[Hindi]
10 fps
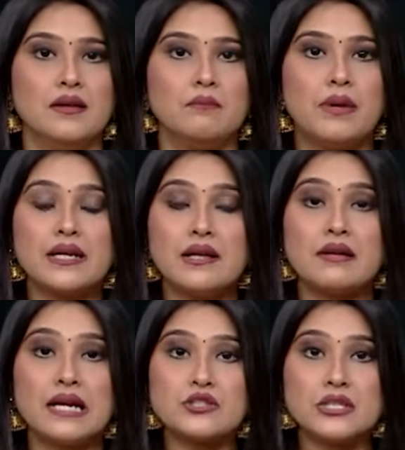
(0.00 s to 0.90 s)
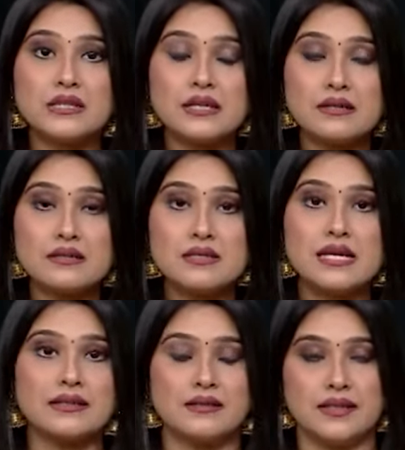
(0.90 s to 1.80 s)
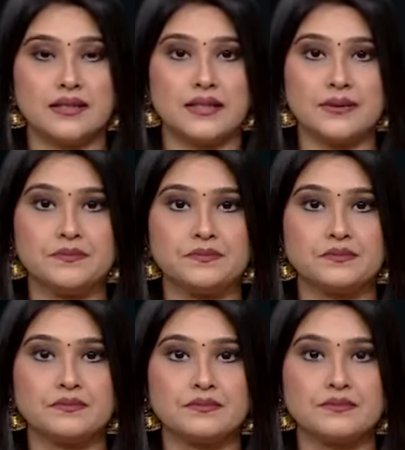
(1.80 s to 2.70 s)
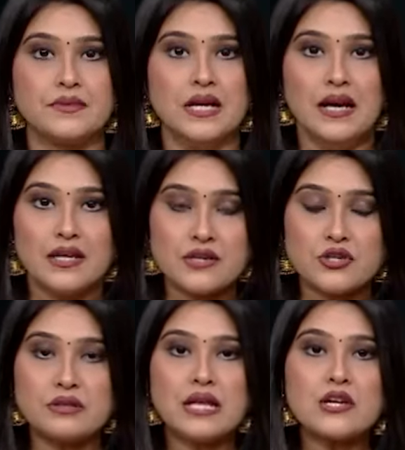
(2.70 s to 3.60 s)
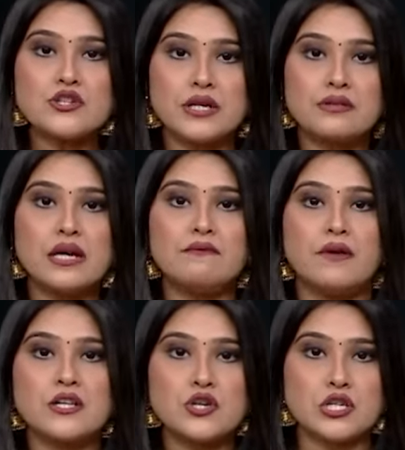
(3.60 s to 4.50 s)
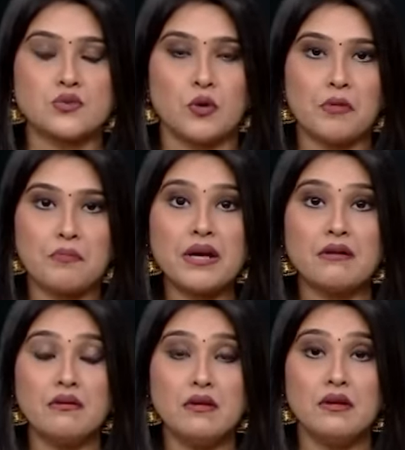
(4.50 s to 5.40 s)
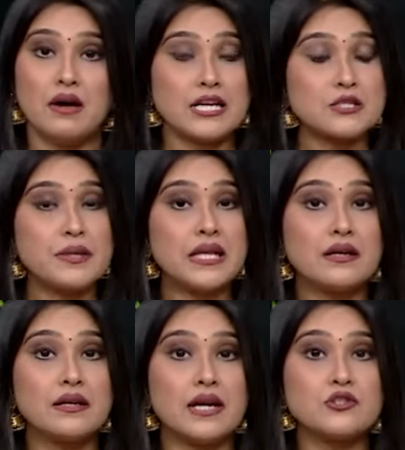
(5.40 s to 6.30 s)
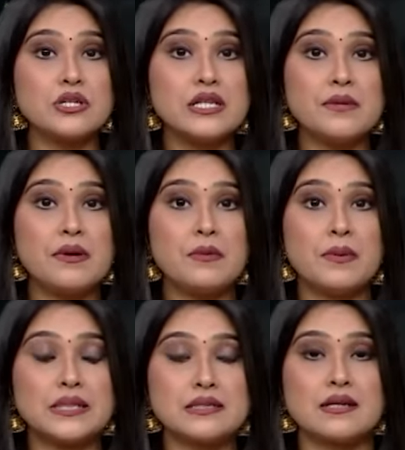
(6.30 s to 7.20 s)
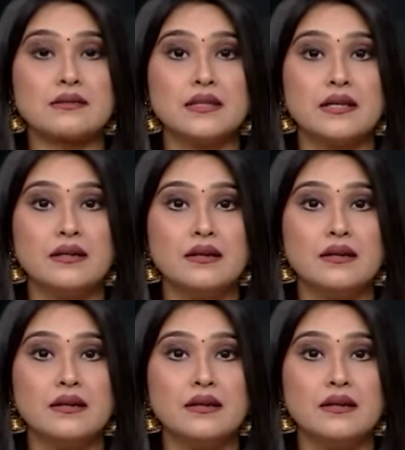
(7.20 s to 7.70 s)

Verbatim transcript: बल्कि राजनीतिक ज्यादा दिखती है यह चिंता क्षेत्रीय वर्चस्व और फिर अस्मिता की राजनीति में भी बदल सकती है